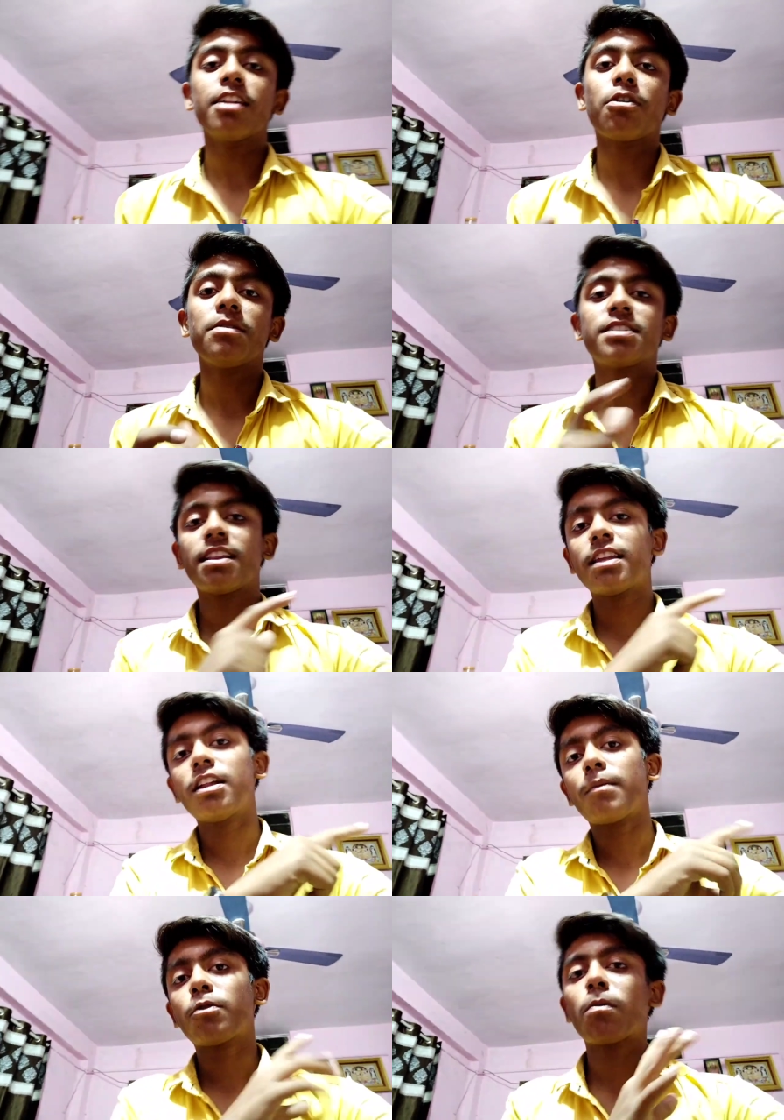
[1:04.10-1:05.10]
है तो अभी चलते हैं
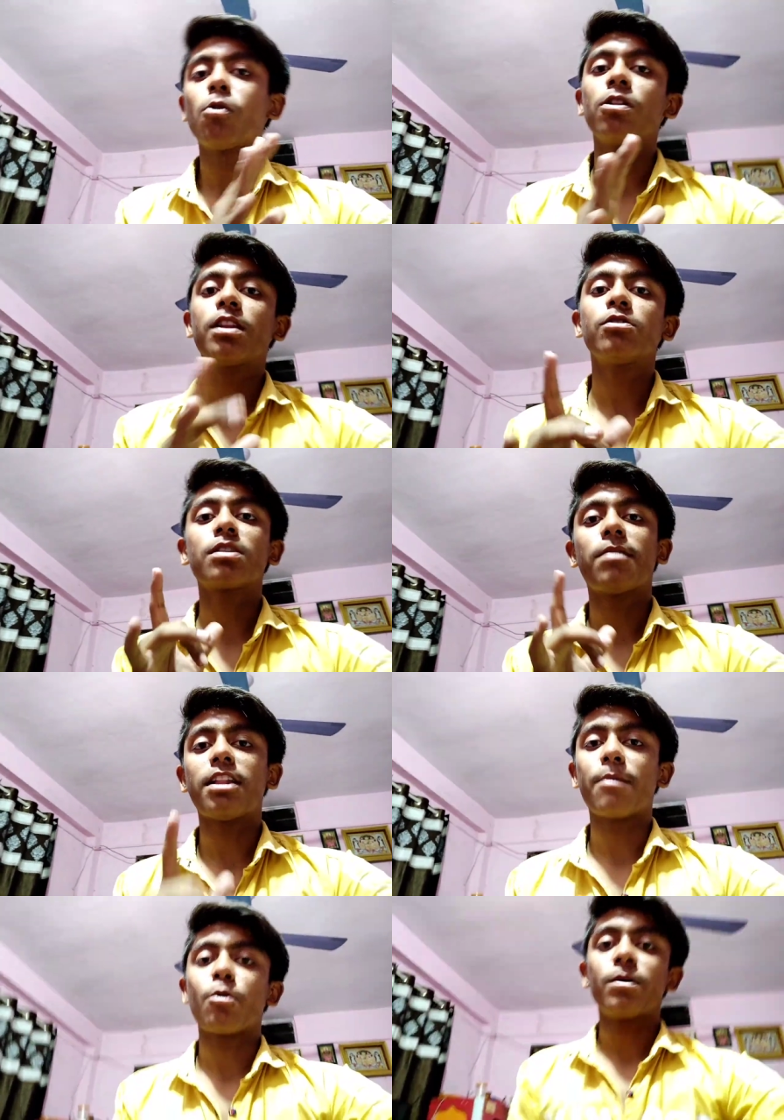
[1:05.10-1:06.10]
लैपटॉप खोलते हैं उसके
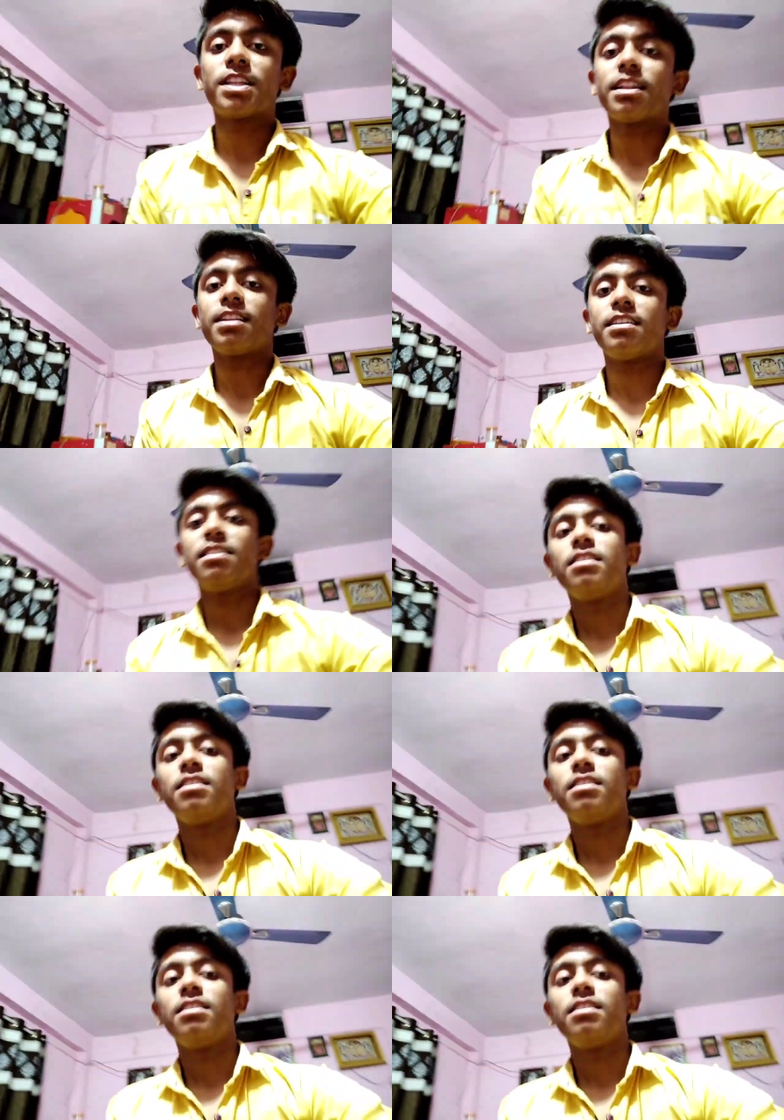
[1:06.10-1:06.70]
बाद आपको बताते हैं